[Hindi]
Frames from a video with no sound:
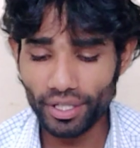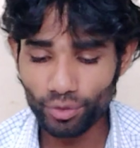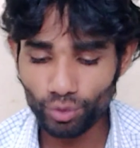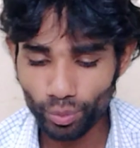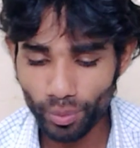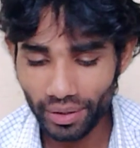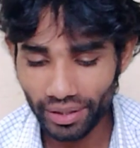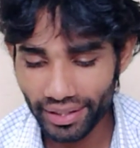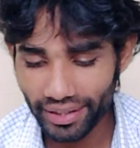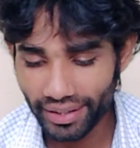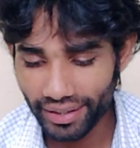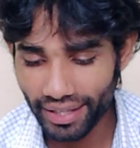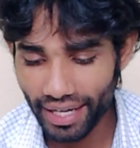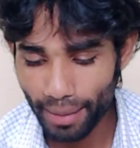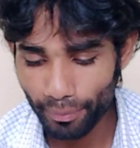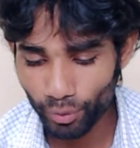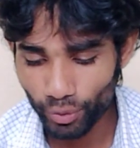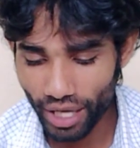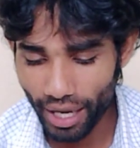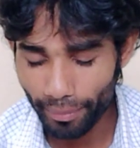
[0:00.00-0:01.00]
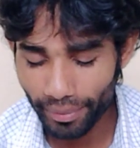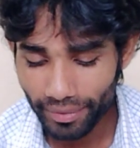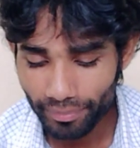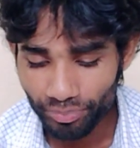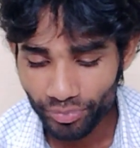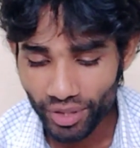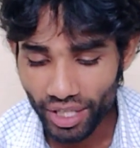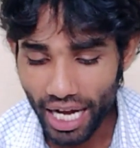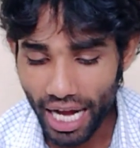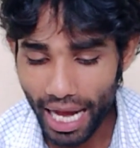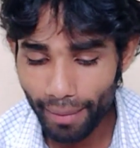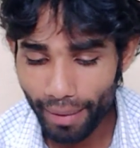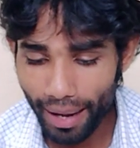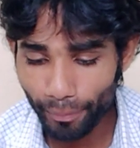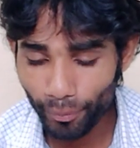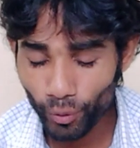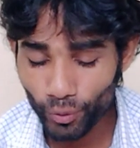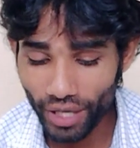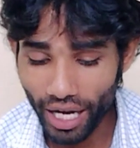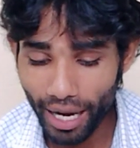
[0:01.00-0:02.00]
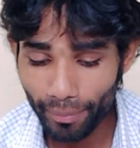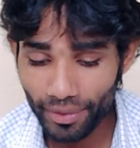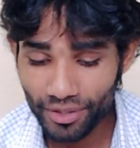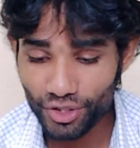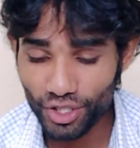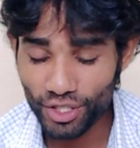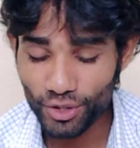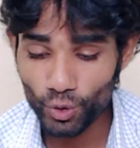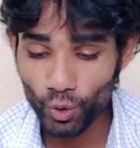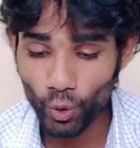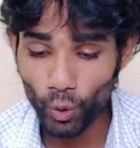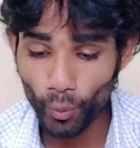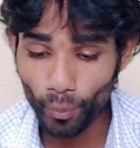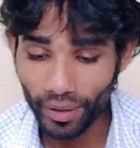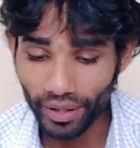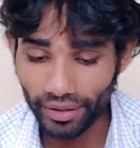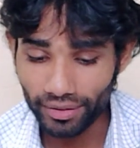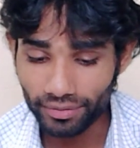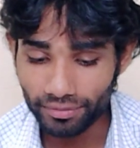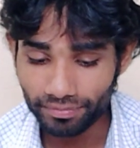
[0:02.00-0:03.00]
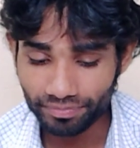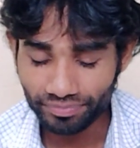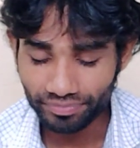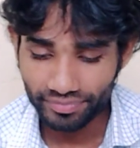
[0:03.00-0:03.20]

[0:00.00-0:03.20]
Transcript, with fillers: ब्राउज़र है उस पर क्लिक करना है आपको यहाँ पर अब आपको यहाँ पर जस्ट ऊपर